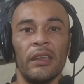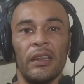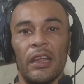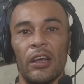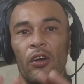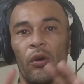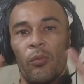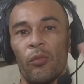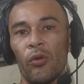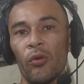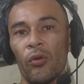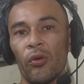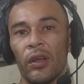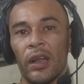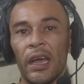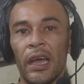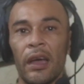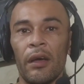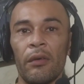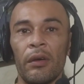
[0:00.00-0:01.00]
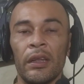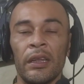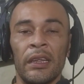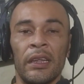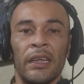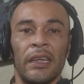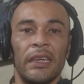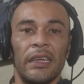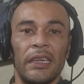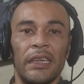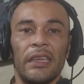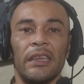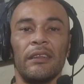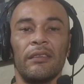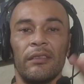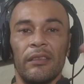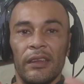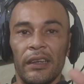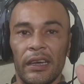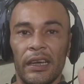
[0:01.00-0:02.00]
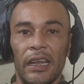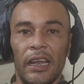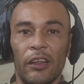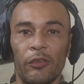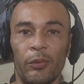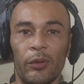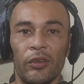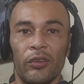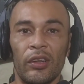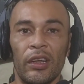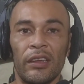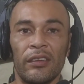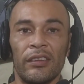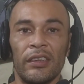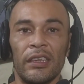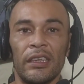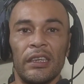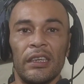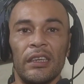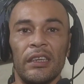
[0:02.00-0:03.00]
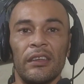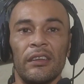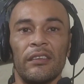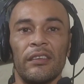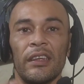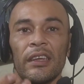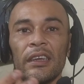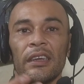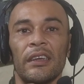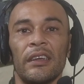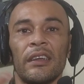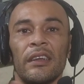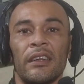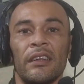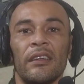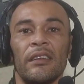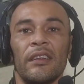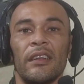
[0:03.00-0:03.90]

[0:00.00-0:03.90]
de cómo lo graban y de que las personas sí se,